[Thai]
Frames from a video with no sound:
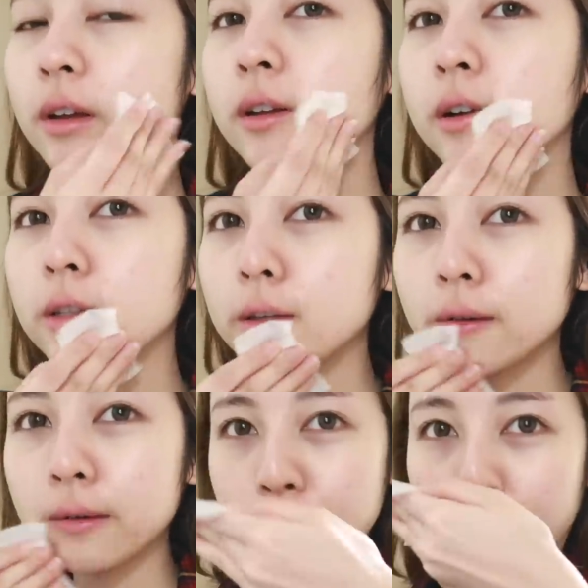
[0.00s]
แล้วก็จะ
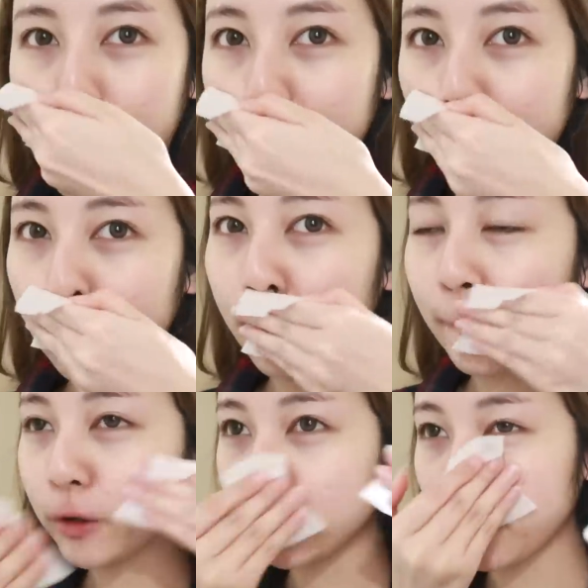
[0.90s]

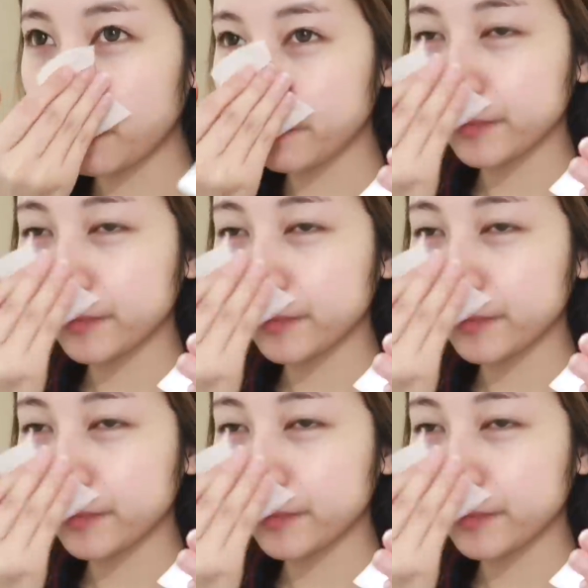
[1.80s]
ชับ